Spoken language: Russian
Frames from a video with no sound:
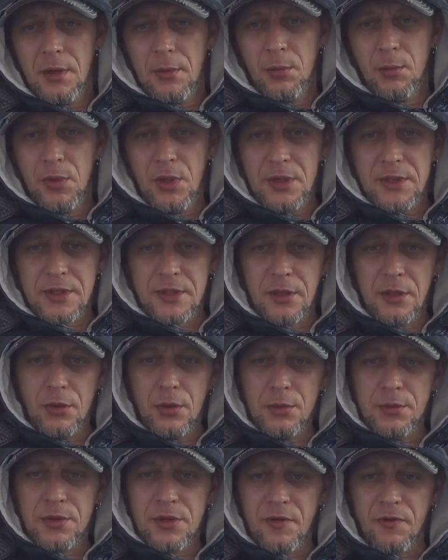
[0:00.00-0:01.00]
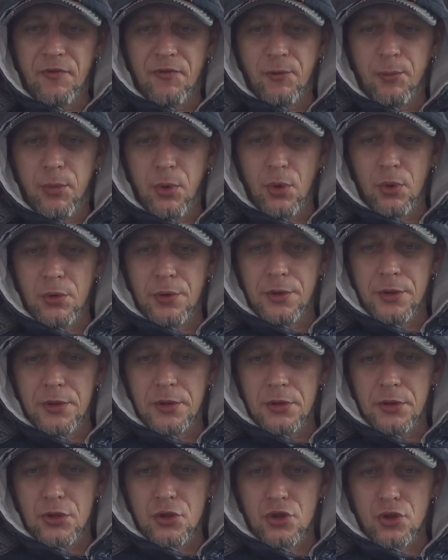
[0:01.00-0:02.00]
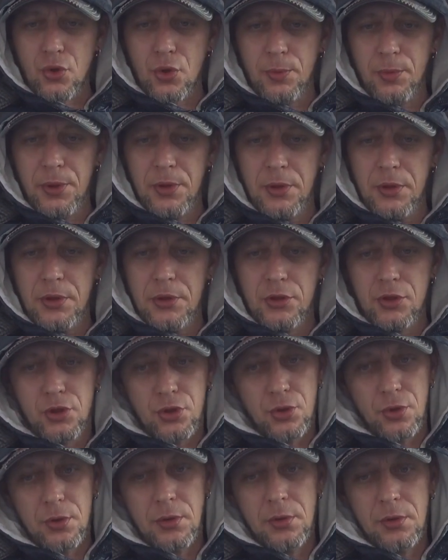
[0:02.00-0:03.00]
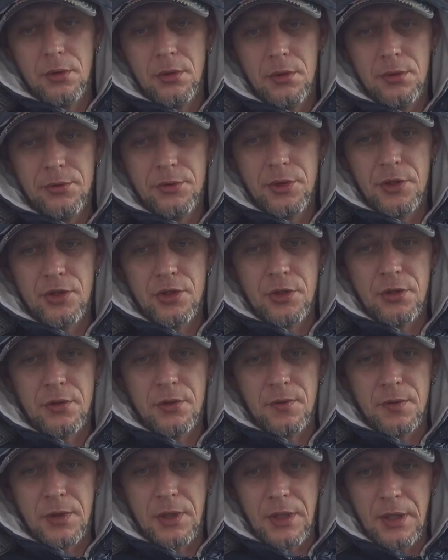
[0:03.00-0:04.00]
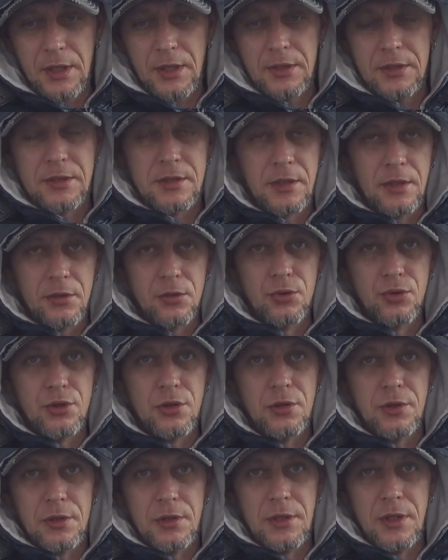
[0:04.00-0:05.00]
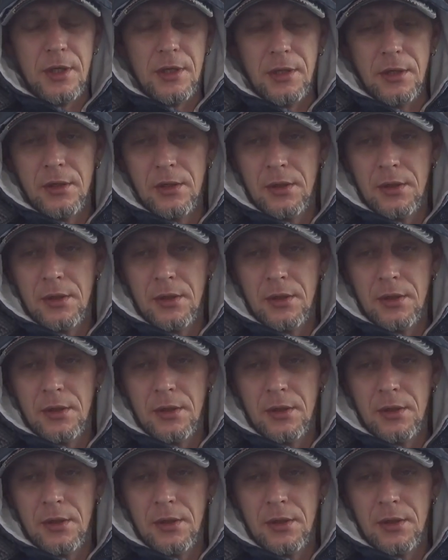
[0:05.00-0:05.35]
мы остаемся в полной жопе еще до четверга следующей недели.